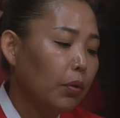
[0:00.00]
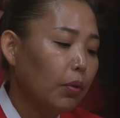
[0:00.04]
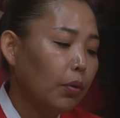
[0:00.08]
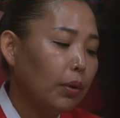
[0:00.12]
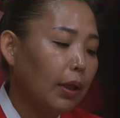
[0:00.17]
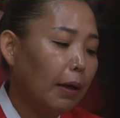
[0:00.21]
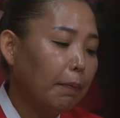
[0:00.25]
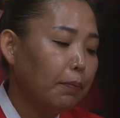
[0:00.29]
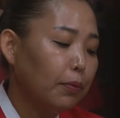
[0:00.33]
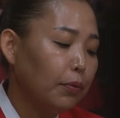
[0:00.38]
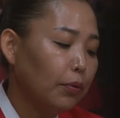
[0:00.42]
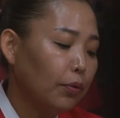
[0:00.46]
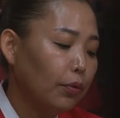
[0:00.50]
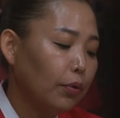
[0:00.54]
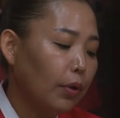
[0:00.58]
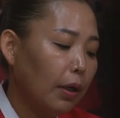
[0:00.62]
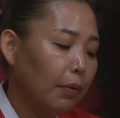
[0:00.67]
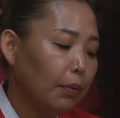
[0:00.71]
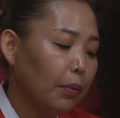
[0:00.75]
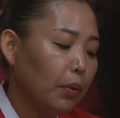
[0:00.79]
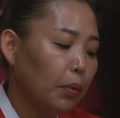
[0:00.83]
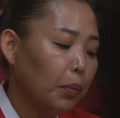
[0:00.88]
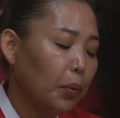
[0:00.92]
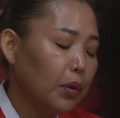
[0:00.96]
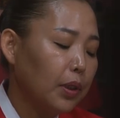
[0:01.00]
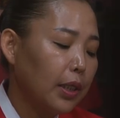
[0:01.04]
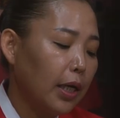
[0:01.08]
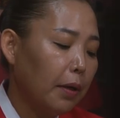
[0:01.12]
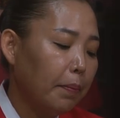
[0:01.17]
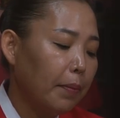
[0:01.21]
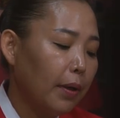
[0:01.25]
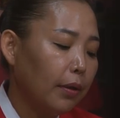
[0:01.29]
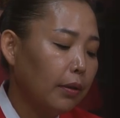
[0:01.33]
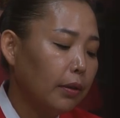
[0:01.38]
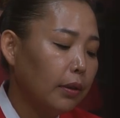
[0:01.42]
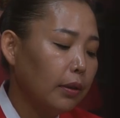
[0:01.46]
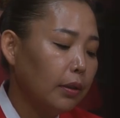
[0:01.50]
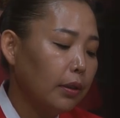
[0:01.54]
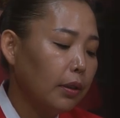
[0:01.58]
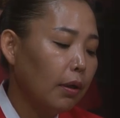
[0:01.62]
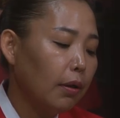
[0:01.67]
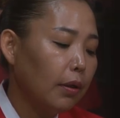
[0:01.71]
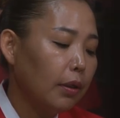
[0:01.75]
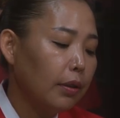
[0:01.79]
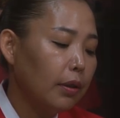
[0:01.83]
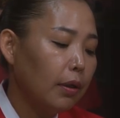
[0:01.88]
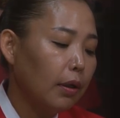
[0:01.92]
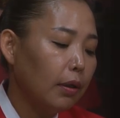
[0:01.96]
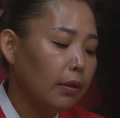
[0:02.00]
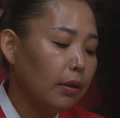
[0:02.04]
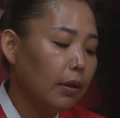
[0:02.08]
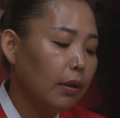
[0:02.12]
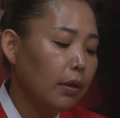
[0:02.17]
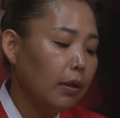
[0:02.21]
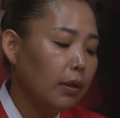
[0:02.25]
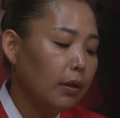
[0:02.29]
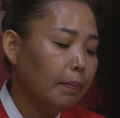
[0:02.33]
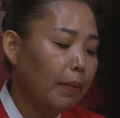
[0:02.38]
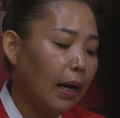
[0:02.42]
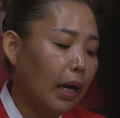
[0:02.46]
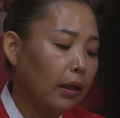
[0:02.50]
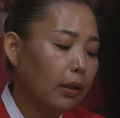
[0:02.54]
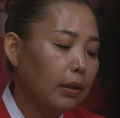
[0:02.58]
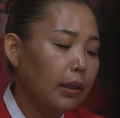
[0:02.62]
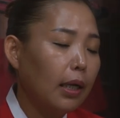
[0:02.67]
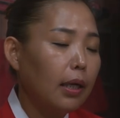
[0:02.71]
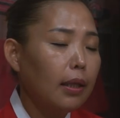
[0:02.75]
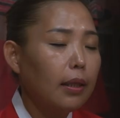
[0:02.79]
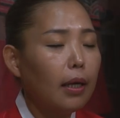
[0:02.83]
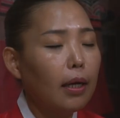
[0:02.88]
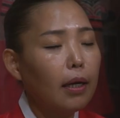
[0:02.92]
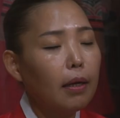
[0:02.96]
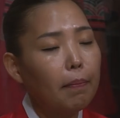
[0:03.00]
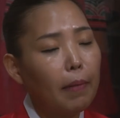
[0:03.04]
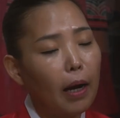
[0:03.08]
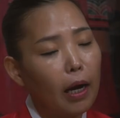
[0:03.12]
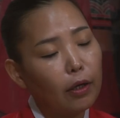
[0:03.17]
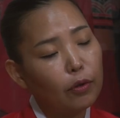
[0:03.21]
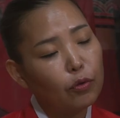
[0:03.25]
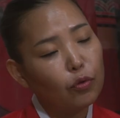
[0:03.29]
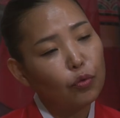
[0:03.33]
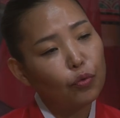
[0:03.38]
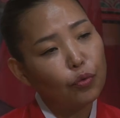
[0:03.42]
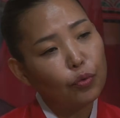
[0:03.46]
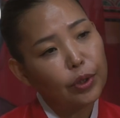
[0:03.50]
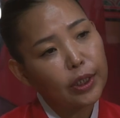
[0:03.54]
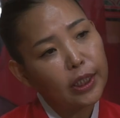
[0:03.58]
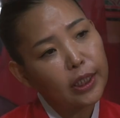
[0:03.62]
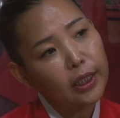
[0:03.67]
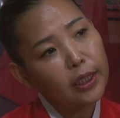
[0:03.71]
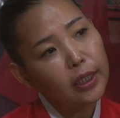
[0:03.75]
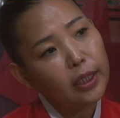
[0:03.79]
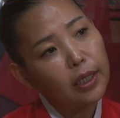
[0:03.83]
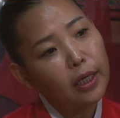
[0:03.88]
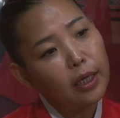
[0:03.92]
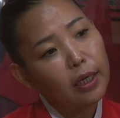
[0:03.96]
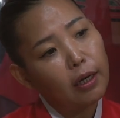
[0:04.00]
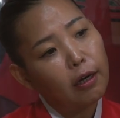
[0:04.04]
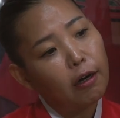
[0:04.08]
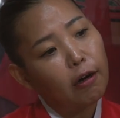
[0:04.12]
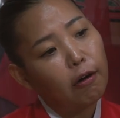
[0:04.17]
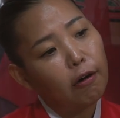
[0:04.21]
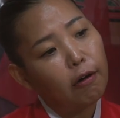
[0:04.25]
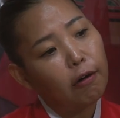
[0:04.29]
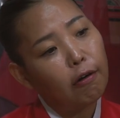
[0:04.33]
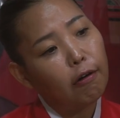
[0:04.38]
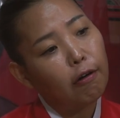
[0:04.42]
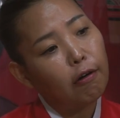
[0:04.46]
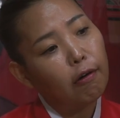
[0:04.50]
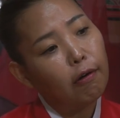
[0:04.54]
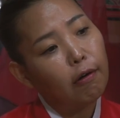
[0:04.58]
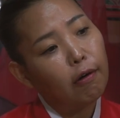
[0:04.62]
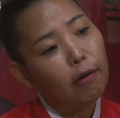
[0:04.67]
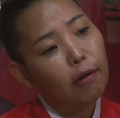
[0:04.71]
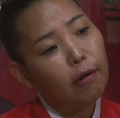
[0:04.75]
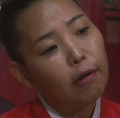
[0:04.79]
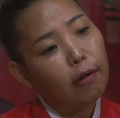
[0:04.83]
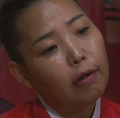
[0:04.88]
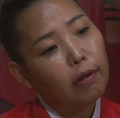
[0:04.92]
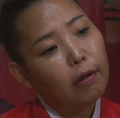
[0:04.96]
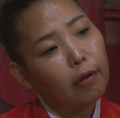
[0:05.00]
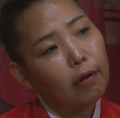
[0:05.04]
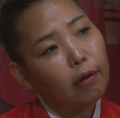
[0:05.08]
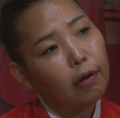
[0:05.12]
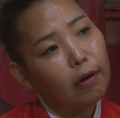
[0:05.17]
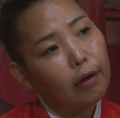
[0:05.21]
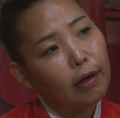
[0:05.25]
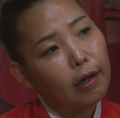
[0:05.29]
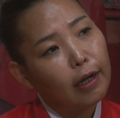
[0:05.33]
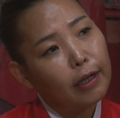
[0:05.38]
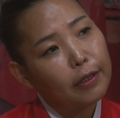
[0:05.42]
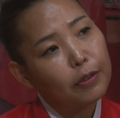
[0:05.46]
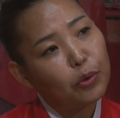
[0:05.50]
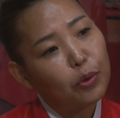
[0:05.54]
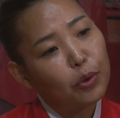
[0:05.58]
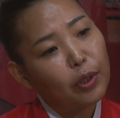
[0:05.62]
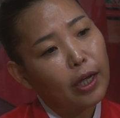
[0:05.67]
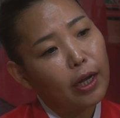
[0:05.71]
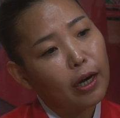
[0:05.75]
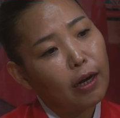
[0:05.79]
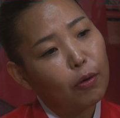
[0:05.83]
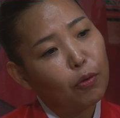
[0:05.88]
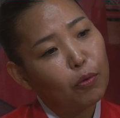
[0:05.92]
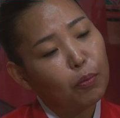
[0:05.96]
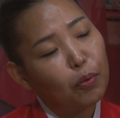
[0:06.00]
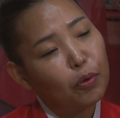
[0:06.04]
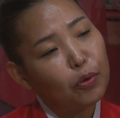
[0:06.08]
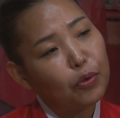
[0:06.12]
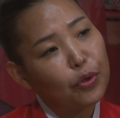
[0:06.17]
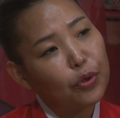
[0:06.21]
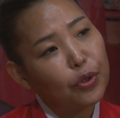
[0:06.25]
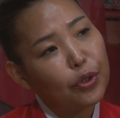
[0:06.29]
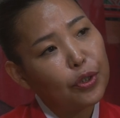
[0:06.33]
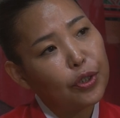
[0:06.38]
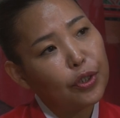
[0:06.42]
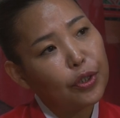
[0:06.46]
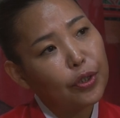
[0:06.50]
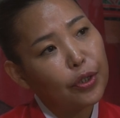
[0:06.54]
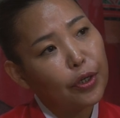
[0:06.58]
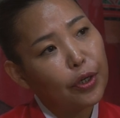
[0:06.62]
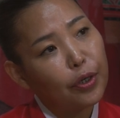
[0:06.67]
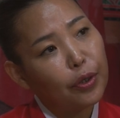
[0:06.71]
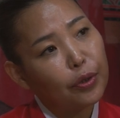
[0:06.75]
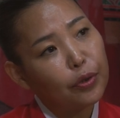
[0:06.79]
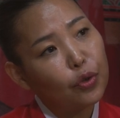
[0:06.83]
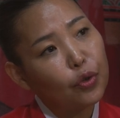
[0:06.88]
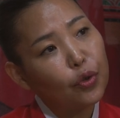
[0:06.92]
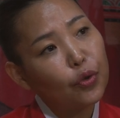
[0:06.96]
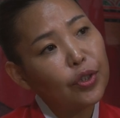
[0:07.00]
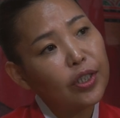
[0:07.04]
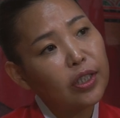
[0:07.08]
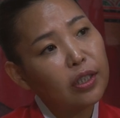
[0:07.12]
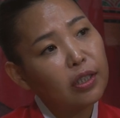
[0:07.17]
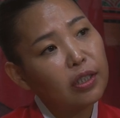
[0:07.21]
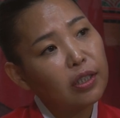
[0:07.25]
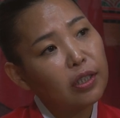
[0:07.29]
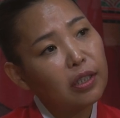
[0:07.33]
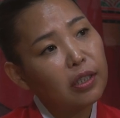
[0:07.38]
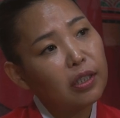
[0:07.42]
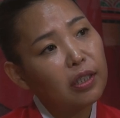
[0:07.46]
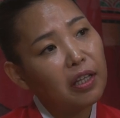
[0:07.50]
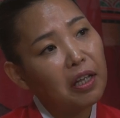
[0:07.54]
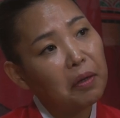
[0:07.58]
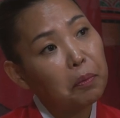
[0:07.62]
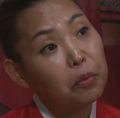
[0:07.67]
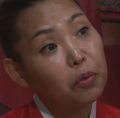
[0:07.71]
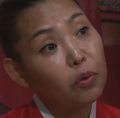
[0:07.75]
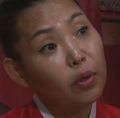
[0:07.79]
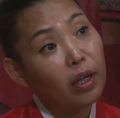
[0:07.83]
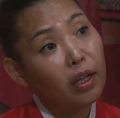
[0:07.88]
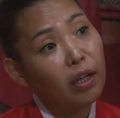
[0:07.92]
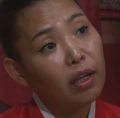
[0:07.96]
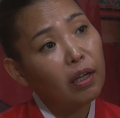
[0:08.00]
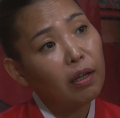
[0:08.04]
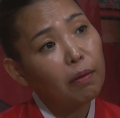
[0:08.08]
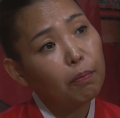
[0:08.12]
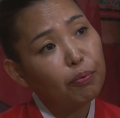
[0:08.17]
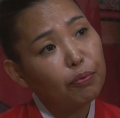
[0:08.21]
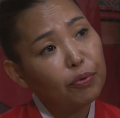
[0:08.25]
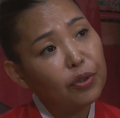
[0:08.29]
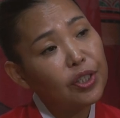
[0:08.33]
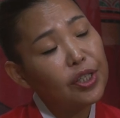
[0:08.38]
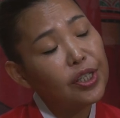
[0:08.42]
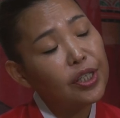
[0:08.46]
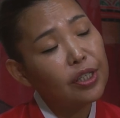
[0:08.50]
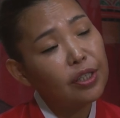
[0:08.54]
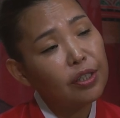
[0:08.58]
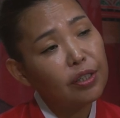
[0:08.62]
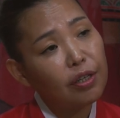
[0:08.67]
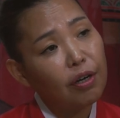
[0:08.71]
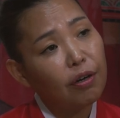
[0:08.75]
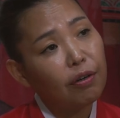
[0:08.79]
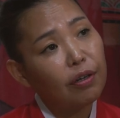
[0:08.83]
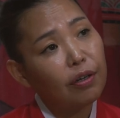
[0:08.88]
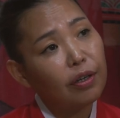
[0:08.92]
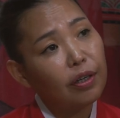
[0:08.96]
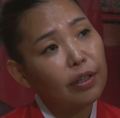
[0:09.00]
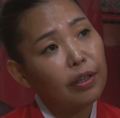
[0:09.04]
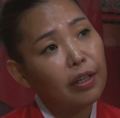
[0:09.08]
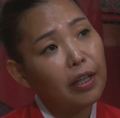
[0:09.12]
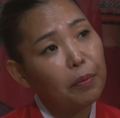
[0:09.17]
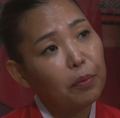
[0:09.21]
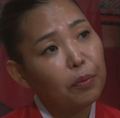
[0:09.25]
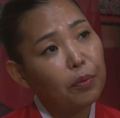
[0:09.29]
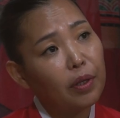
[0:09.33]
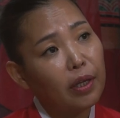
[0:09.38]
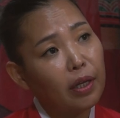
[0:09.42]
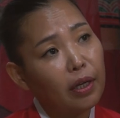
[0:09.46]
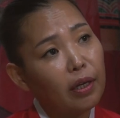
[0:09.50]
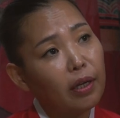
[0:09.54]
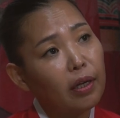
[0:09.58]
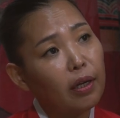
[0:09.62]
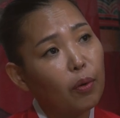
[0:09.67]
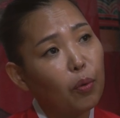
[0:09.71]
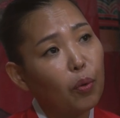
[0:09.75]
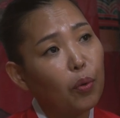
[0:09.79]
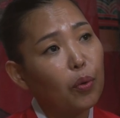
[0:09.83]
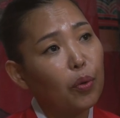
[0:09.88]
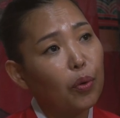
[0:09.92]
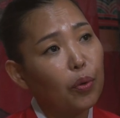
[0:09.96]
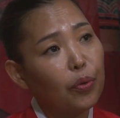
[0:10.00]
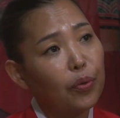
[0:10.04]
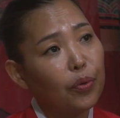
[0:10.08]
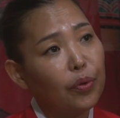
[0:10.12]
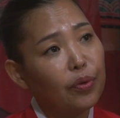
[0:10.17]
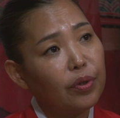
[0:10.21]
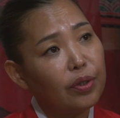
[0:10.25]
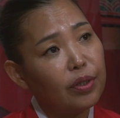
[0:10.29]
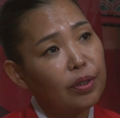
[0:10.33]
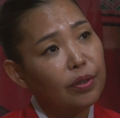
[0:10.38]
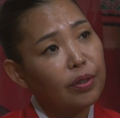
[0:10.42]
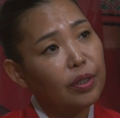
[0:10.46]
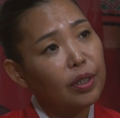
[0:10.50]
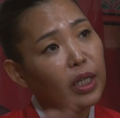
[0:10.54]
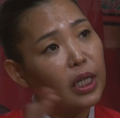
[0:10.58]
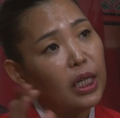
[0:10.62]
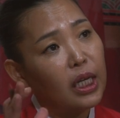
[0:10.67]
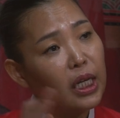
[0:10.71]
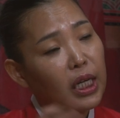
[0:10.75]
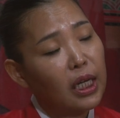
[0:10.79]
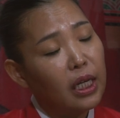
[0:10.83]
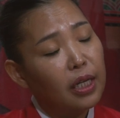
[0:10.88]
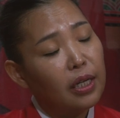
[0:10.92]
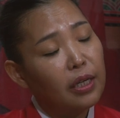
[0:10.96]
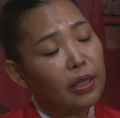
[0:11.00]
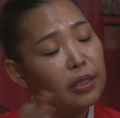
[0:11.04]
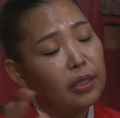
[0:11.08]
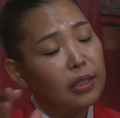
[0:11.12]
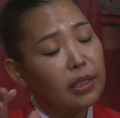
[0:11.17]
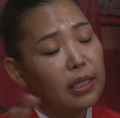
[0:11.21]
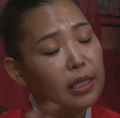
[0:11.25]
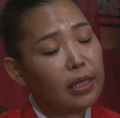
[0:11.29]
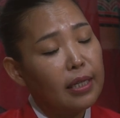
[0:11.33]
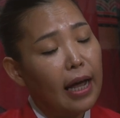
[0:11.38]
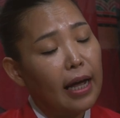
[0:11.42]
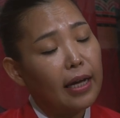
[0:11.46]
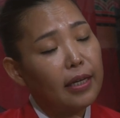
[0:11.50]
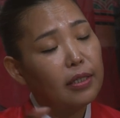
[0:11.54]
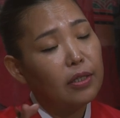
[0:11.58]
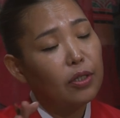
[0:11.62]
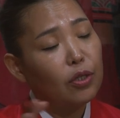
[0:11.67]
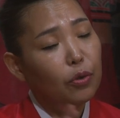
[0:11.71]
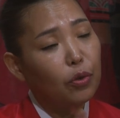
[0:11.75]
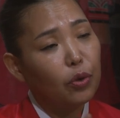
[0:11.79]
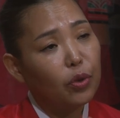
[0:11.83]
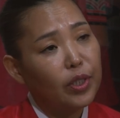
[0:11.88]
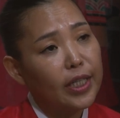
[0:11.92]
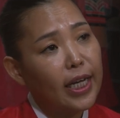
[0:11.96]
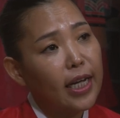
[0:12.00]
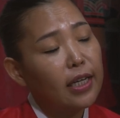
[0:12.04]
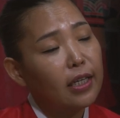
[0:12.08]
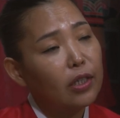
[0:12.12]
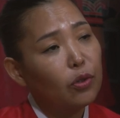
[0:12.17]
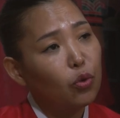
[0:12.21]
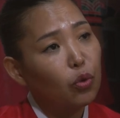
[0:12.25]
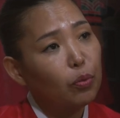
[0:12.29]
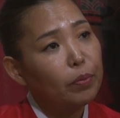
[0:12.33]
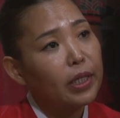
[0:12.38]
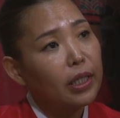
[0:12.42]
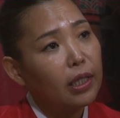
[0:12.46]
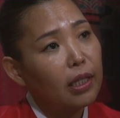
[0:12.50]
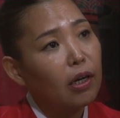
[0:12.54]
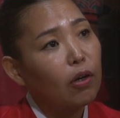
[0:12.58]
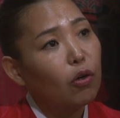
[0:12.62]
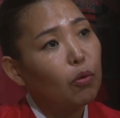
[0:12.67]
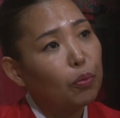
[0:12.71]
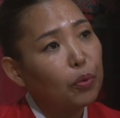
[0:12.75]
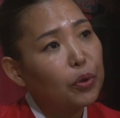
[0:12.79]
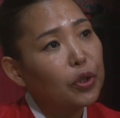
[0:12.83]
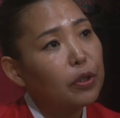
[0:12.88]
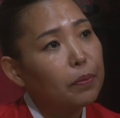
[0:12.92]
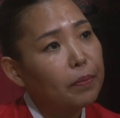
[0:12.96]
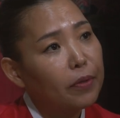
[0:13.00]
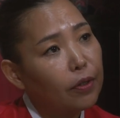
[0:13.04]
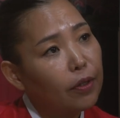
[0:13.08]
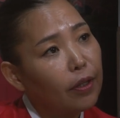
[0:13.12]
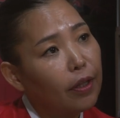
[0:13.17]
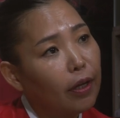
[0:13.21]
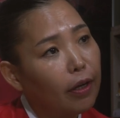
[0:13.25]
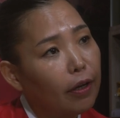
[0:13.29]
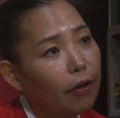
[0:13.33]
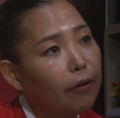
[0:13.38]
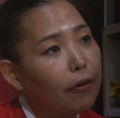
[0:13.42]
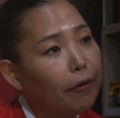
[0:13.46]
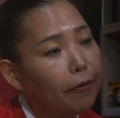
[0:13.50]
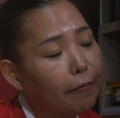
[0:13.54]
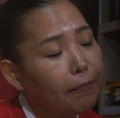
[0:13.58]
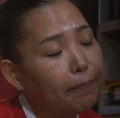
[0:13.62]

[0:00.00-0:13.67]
또 나쁜 궁합으로 보자면은 서른여덟, 마흔하나, 마흔둘이 어, 안 좋다라고 볼 수 있어요. 충이기 때문에 네. 부딪히는 격이기 때문에 그런 음, 나이적으로 차이가 좀 있다고 보시면 돼요.